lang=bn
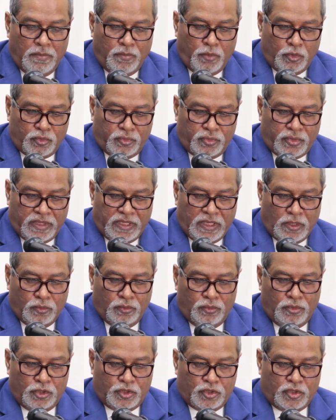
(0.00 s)
প্রত্যেকের
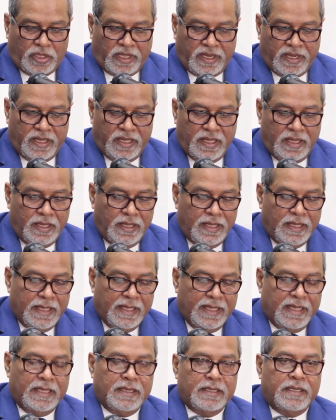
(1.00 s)
উদ্দেশ্য থাকে
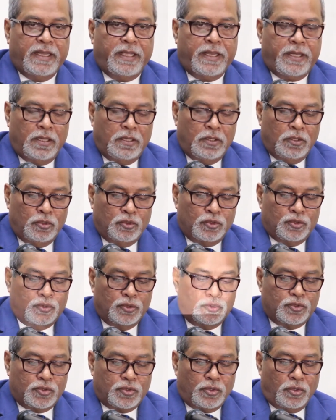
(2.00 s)
কেন্দ্রের
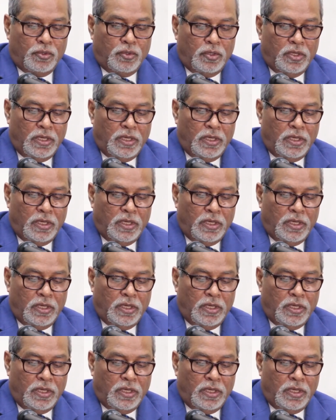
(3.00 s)
সুষ্ঠু